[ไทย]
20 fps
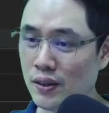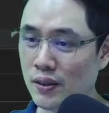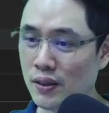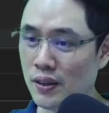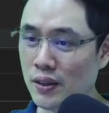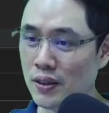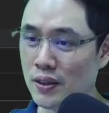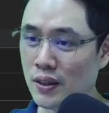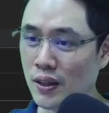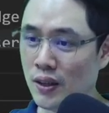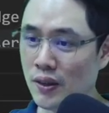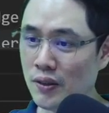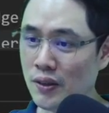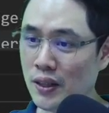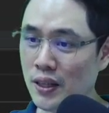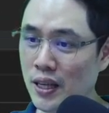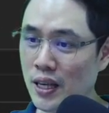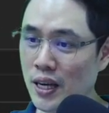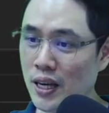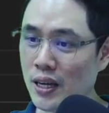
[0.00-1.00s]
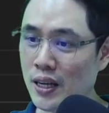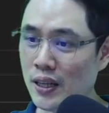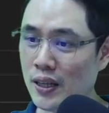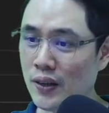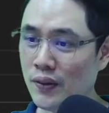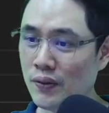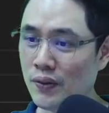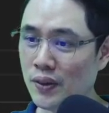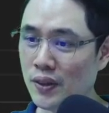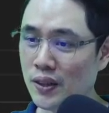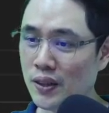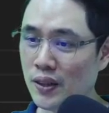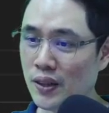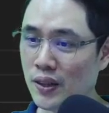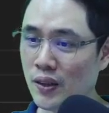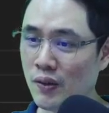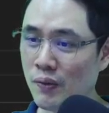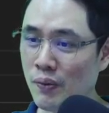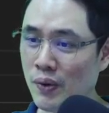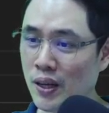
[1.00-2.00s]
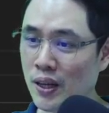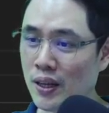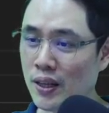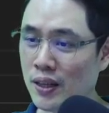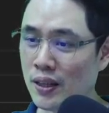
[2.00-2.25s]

result ที่ได้นะครับเอามา